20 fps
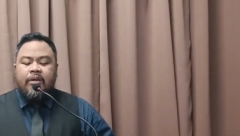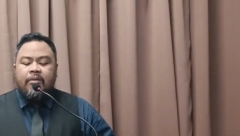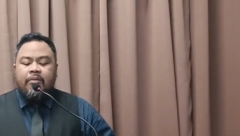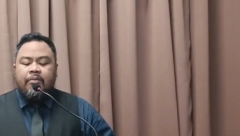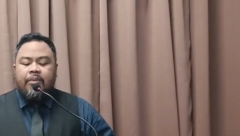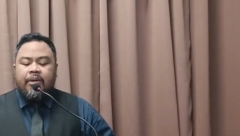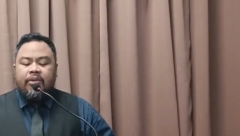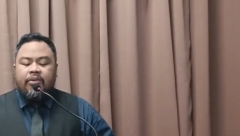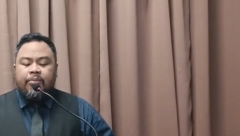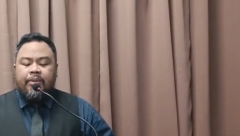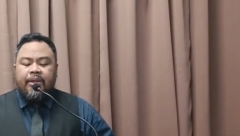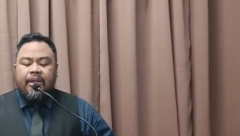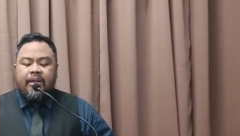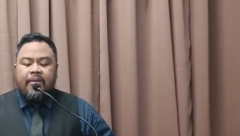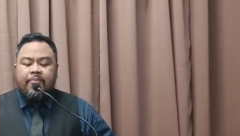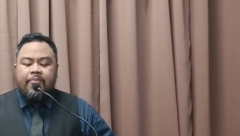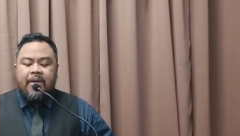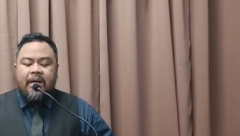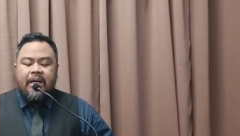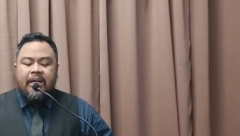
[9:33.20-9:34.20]
but to be
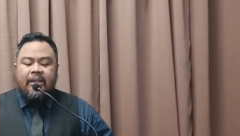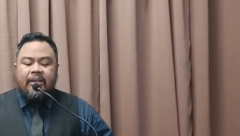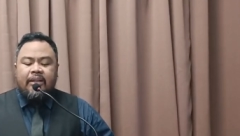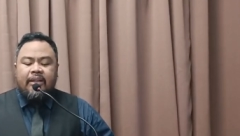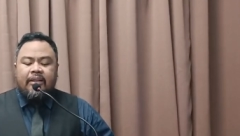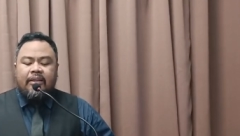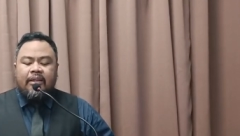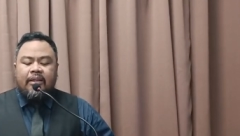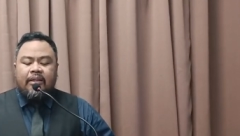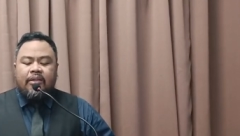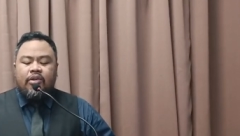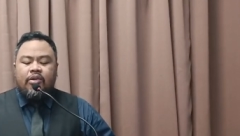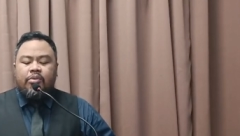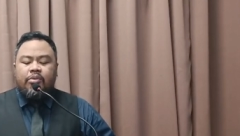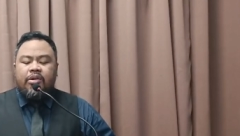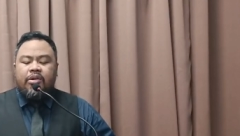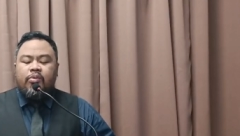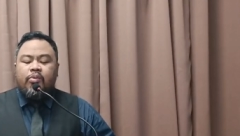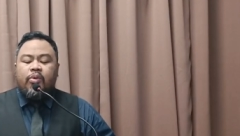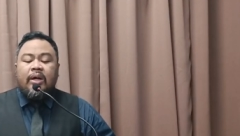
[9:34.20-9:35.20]
reminded that you
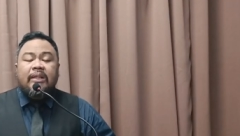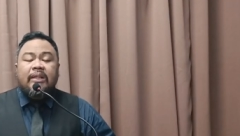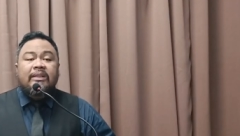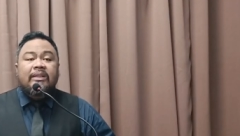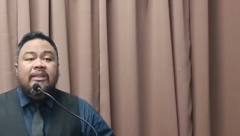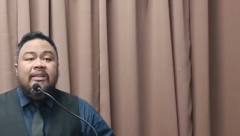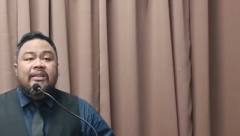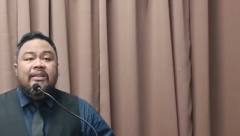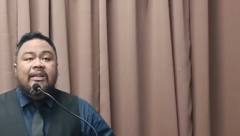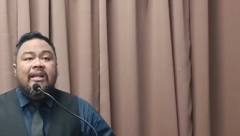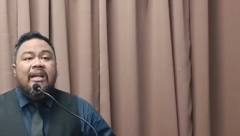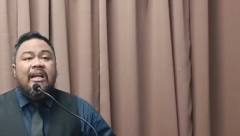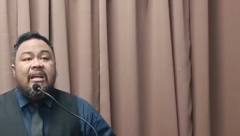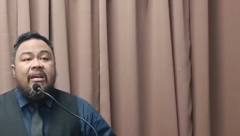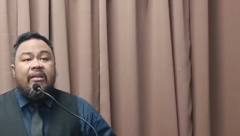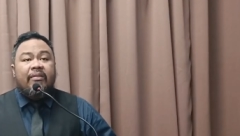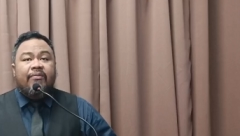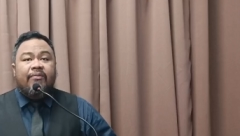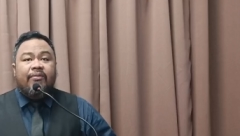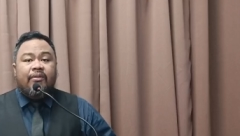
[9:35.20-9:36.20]
were once a
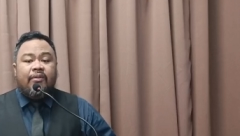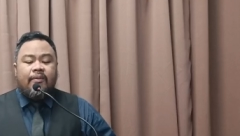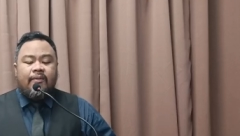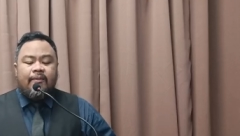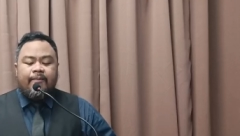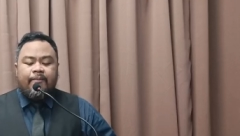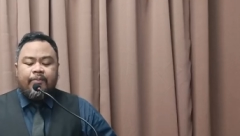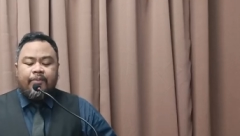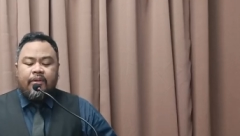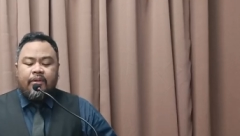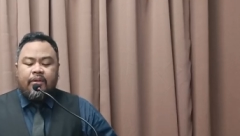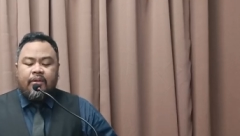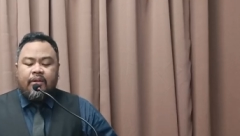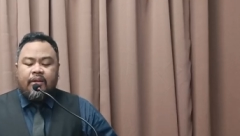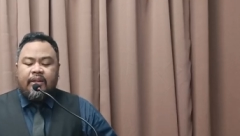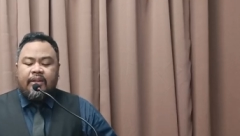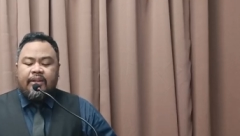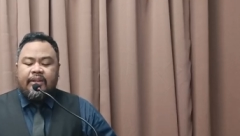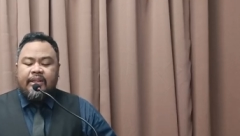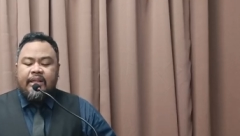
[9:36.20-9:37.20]
slave
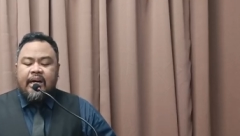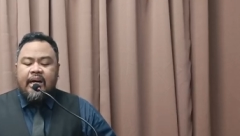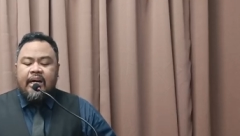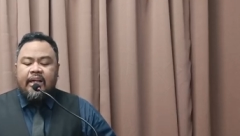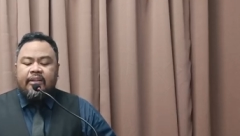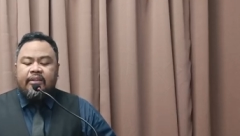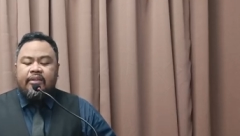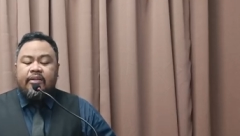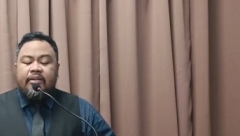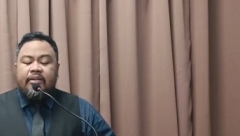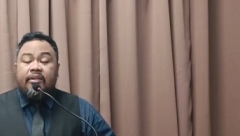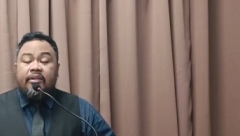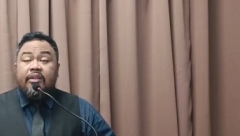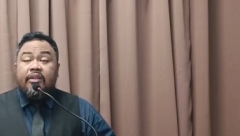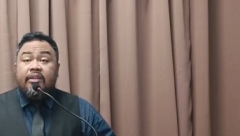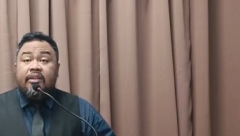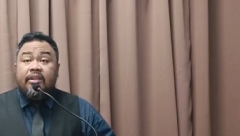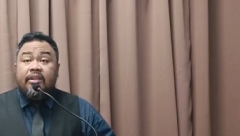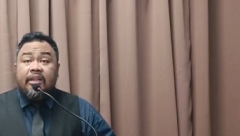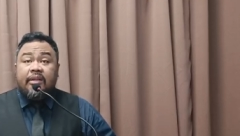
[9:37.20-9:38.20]
and God
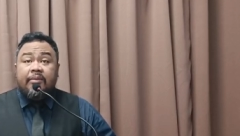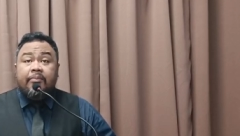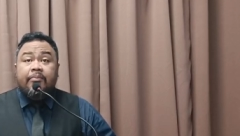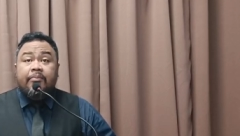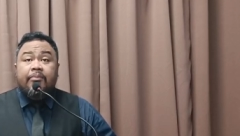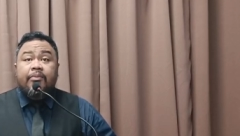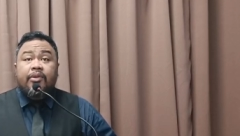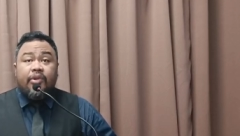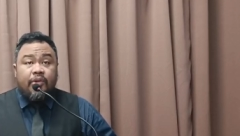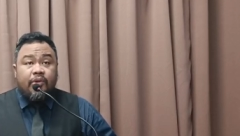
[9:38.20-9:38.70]
redeemed you.